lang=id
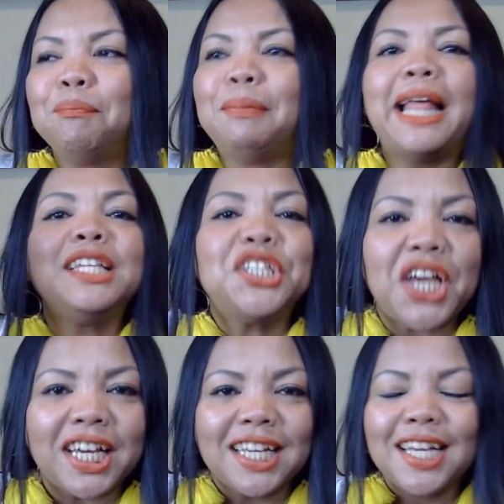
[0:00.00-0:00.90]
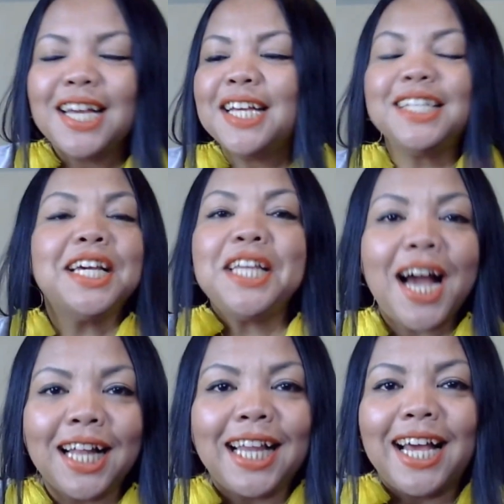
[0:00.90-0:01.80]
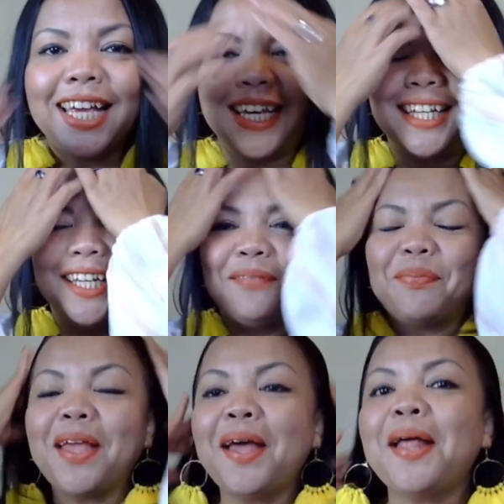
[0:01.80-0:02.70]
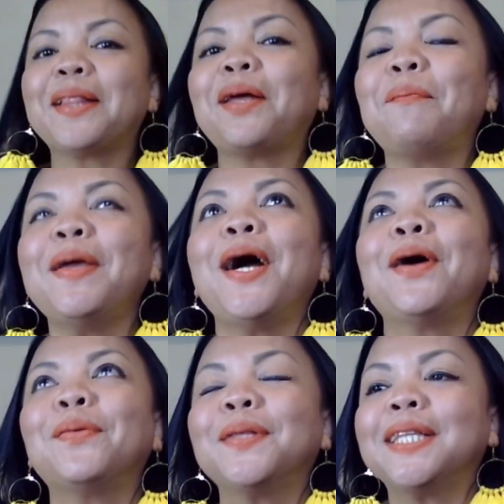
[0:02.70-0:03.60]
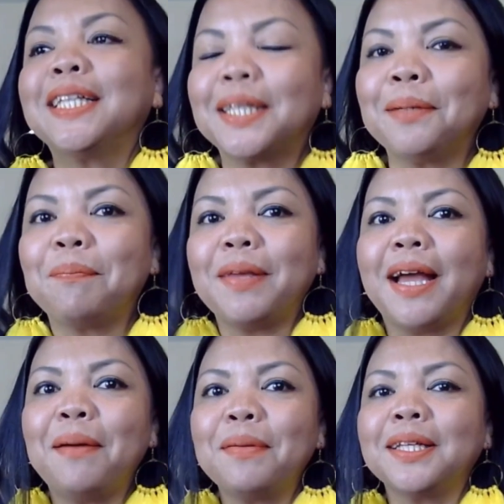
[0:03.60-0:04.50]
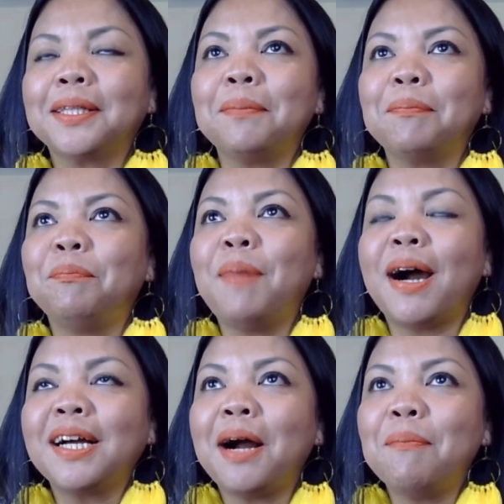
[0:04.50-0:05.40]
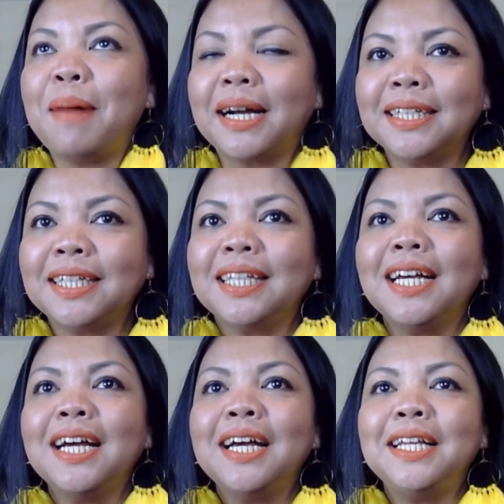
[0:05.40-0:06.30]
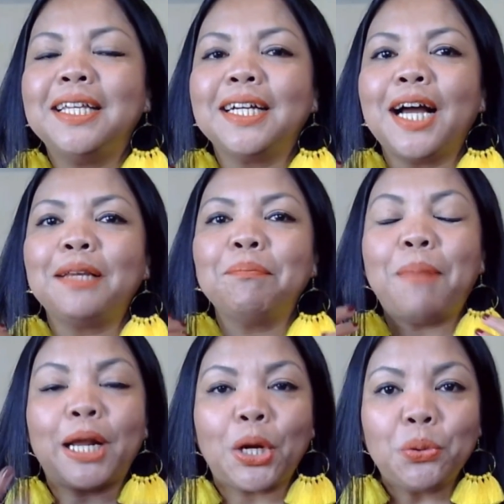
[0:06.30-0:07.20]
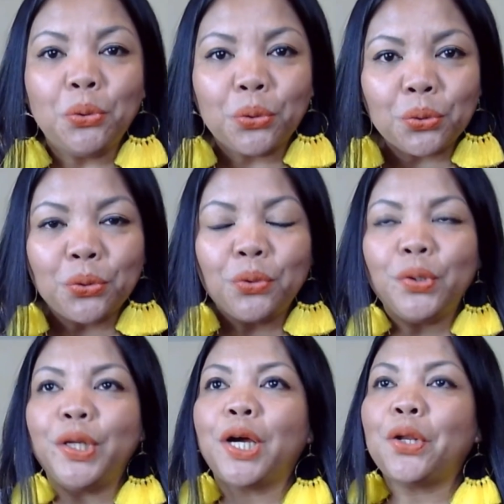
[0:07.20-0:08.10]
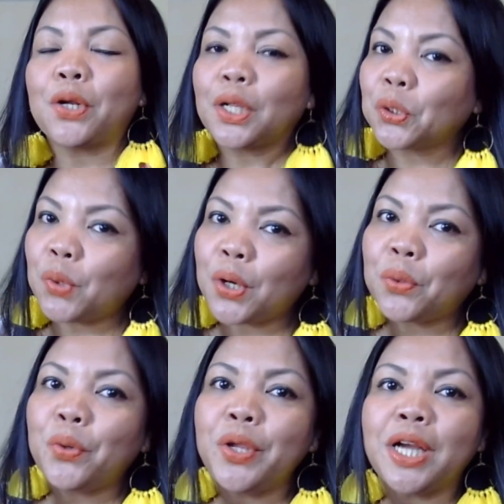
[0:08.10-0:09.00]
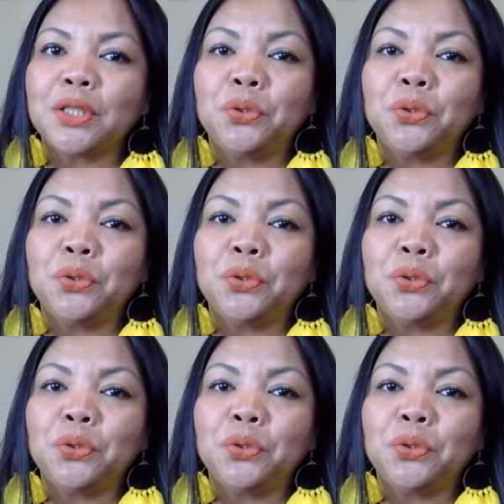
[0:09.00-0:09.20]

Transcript: melenceng jadi hal lain tapi aku tetap ya tetap bangga banget dengan para guru dengan orang tuaku yang